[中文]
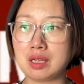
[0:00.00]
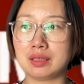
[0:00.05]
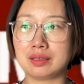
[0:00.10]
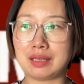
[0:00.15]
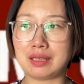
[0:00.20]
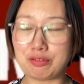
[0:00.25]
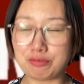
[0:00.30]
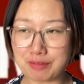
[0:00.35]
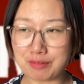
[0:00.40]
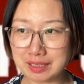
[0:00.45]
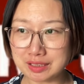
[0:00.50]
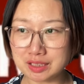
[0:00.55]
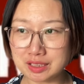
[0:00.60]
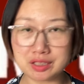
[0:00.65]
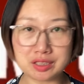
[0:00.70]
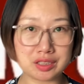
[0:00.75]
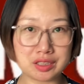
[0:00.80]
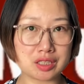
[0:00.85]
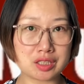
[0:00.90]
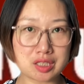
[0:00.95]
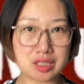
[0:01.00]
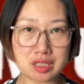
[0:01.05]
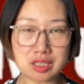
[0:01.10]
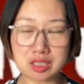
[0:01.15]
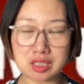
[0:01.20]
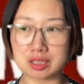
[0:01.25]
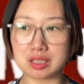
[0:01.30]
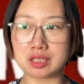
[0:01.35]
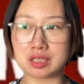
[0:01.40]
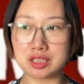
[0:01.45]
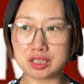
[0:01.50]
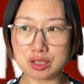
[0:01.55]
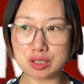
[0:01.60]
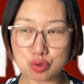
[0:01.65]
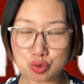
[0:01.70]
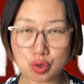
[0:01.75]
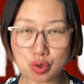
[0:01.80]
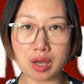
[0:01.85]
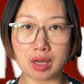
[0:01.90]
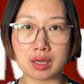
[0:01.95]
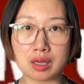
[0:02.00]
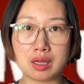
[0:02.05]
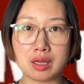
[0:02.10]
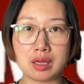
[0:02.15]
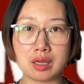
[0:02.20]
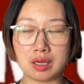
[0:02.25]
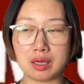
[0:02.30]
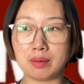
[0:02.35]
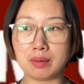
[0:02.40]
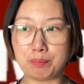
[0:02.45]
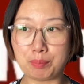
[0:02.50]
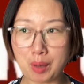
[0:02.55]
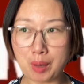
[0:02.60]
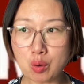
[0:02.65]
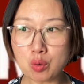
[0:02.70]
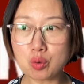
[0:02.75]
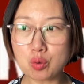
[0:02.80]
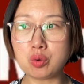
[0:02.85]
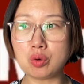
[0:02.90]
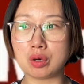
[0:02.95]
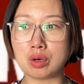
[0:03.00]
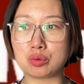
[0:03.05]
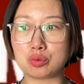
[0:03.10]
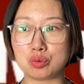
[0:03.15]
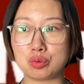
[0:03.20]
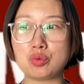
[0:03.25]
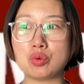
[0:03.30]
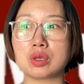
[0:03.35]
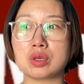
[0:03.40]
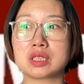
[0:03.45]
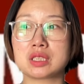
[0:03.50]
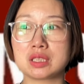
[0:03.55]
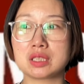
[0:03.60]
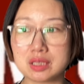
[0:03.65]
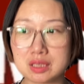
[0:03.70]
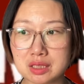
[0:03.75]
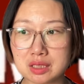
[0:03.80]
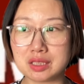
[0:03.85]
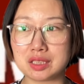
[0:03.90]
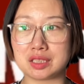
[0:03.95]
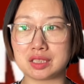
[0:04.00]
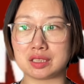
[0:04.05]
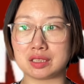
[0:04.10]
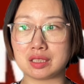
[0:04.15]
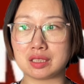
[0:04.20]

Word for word: 来发现一些真实的现状啊，包括如果是自己，